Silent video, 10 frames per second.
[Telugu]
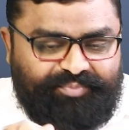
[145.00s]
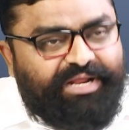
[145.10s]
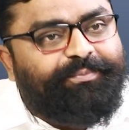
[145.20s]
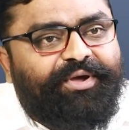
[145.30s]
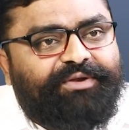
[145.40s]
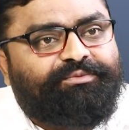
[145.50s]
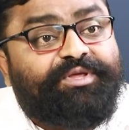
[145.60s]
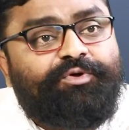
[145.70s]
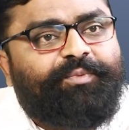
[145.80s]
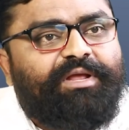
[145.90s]
పడిపోయినాం
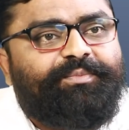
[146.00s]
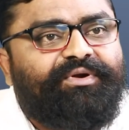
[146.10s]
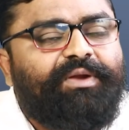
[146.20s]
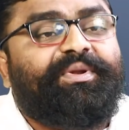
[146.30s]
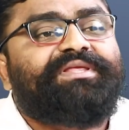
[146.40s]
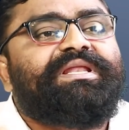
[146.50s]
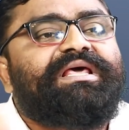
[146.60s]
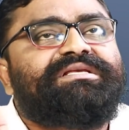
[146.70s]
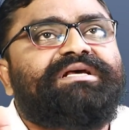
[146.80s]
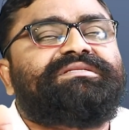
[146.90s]
ఎందుకు పడిపోయినా అంటే ప్రజలు
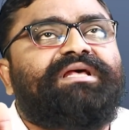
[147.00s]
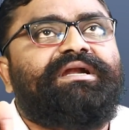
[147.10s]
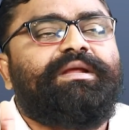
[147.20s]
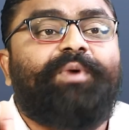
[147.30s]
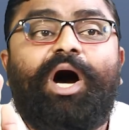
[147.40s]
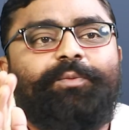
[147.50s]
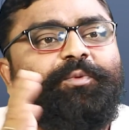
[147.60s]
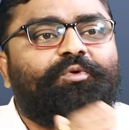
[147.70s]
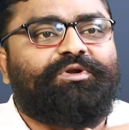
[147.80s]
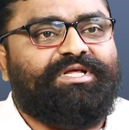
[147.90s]
ఏం చేస్తారంటే మార్పు
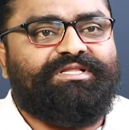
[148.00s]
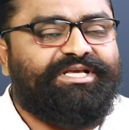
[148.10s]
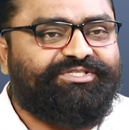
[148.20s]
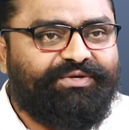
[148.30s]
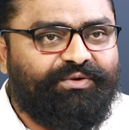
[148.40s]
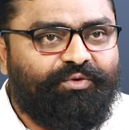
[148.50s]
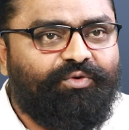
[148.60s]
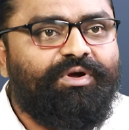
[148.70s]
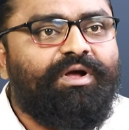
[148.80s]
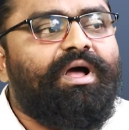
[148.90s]
కోరుతారు దేశంలో
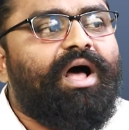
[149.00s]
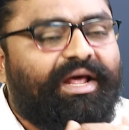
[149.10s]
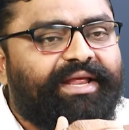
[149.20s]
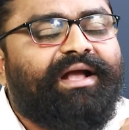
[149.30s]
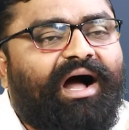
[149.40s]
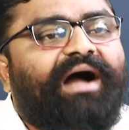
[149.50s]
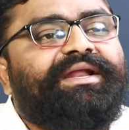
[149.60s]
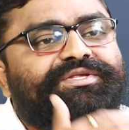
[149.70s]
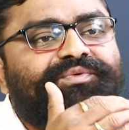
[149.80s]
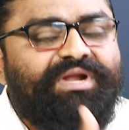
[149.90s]
అరే
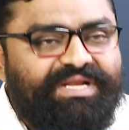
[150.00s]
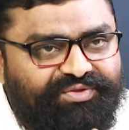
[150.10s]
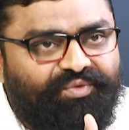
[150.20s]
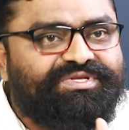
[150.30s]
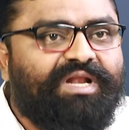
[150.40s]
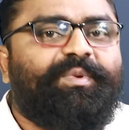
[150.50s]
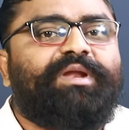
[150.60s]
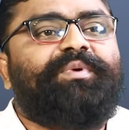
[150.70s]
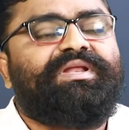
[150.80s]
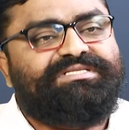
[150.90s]
కాంగ్రెస్ వాళ్ళు ఇన్ని సంవత్సరాలు
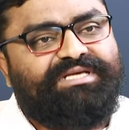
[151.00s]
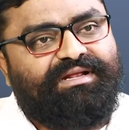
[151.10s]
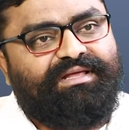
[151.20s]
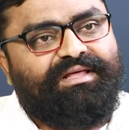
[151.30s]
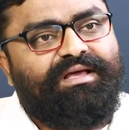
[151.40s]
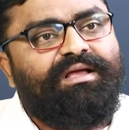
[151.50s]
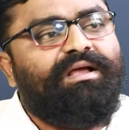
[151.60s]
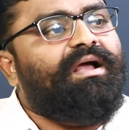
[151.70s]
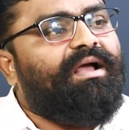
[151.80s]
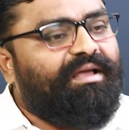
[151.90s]
పరిపాలించారు కదా
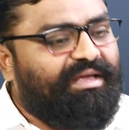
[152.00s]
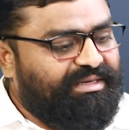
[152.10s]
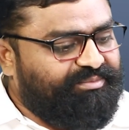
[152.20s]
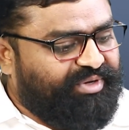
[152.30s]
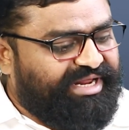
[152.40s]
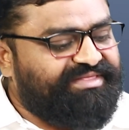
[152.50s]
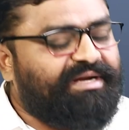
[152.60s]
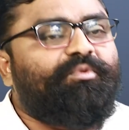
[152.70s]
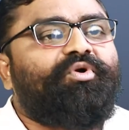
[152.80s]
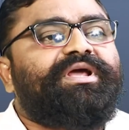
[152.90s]
ఈ నరేంద్ర
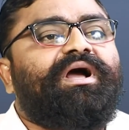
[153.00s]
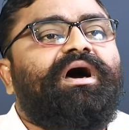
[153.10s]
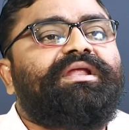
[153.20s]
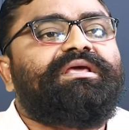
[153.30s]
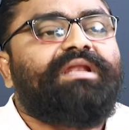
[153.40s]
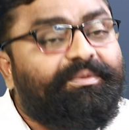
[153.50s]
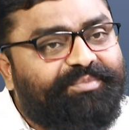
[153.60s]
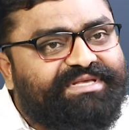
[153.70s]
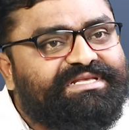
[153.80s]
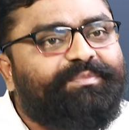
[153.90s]
మోడీ గారికి లేదా
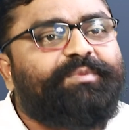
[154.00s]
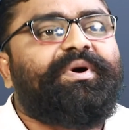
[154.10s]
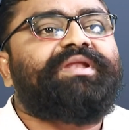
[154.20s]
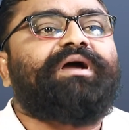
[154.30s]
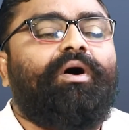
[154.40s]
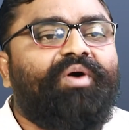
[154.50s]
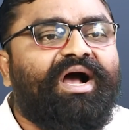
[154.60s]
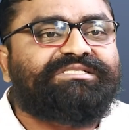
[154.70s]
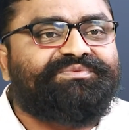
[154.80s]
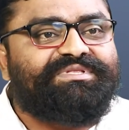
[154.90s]
బీజేపీ పార్టీకి
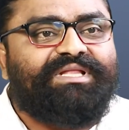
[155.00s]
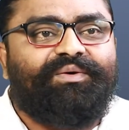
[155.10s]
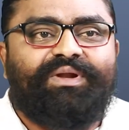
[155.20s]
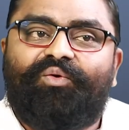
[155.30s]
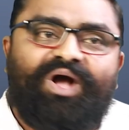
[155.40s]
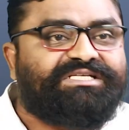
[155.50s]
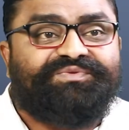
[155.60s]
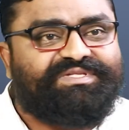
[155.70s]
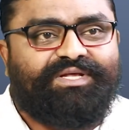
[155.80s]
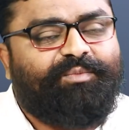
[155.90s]
అవకాశం ఇద్దామని అవకాశం
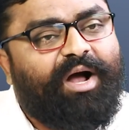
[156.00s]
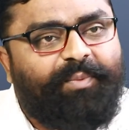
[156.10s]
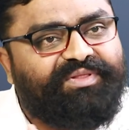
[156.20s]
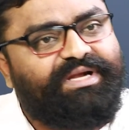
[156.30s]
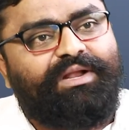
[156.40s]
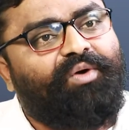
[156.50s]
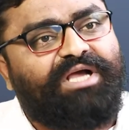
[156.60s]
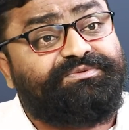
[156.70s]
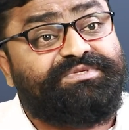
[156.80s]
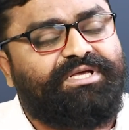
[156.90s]
ఇస్తారు మాకు పదేళ్ళు
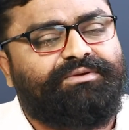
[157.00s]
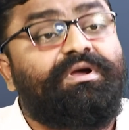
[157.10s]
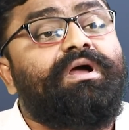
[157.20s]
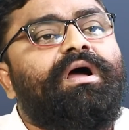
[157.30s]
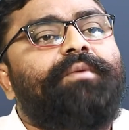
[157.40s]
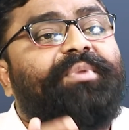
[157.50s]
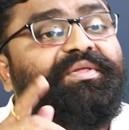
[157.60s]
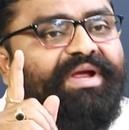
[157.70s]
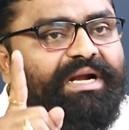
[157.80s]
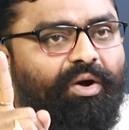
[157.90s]
అవకాశం ఇచ్చారు
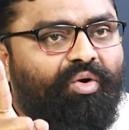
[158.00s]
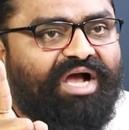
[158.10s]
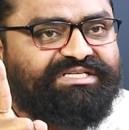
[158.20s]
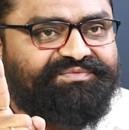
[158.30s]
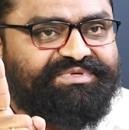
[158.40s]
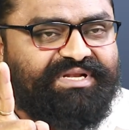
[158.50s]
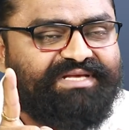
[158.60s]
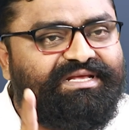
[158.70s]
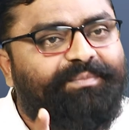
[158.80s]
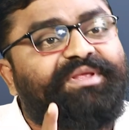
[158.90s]
పదేళ్ళు అవకాశం ఇచ్చినా
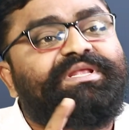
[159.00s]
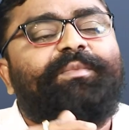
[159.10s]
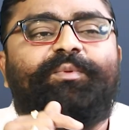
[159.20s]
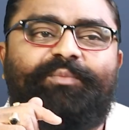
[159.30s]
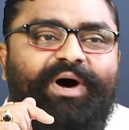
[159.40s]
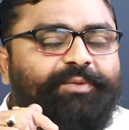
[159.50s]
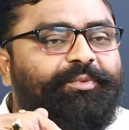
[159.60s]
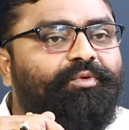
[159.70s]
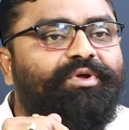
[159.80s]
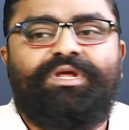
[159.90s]
సరే ప్రజలు మమ్మల్ని
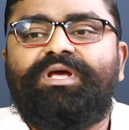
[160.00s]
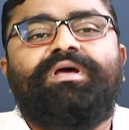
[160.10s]
మార్పు కోరి